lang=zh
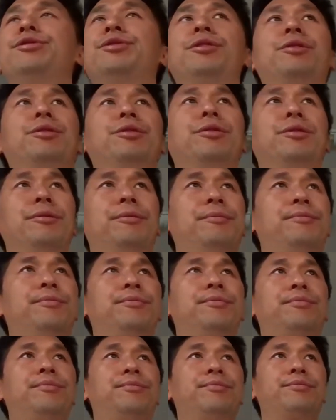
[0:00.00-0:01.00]
就
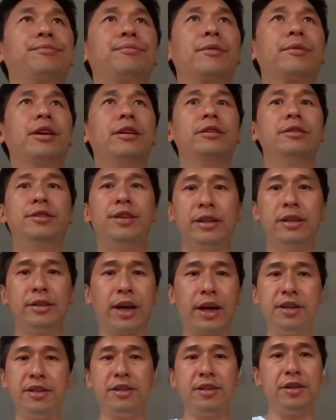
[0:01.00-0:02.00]
现
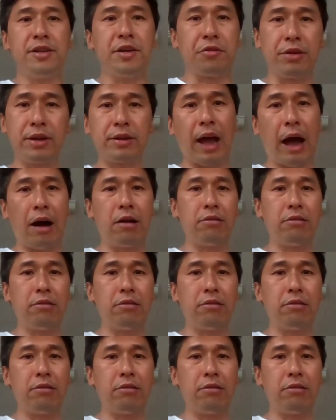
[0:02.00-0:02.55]
在已经有一